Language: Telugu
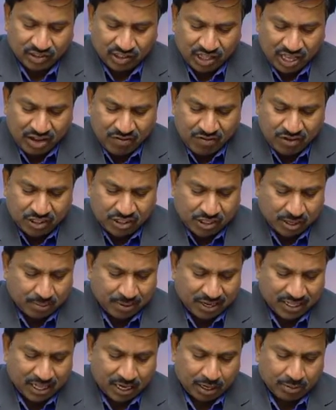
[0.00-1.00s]
దేవుని
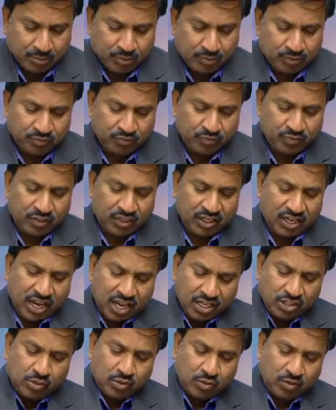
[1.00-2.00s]
సమాధానము
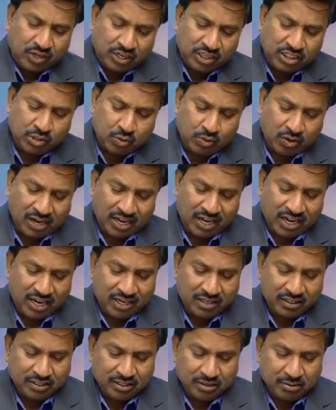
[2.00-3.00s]
యేసుక్రీస్తు వలన
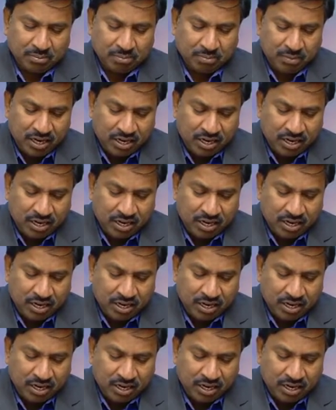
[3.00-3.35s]
మీ